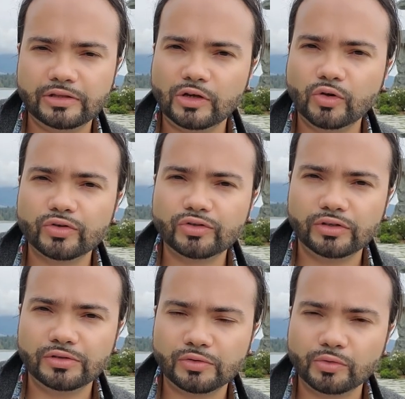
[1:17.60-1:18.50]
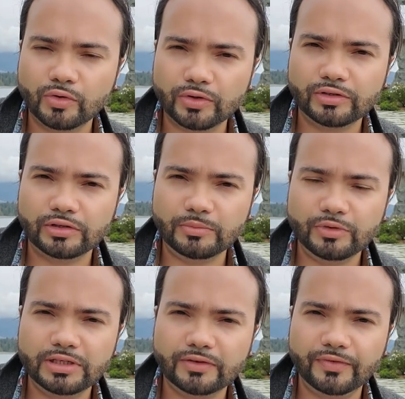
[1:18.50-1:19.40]
corso, sul corso di
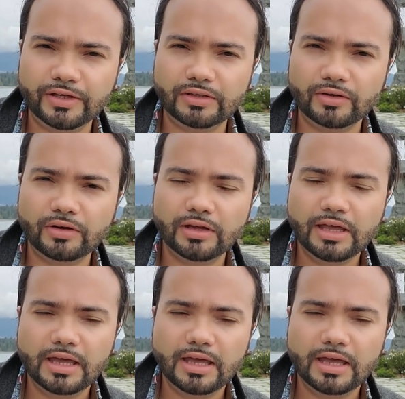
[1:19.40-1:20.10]
music video,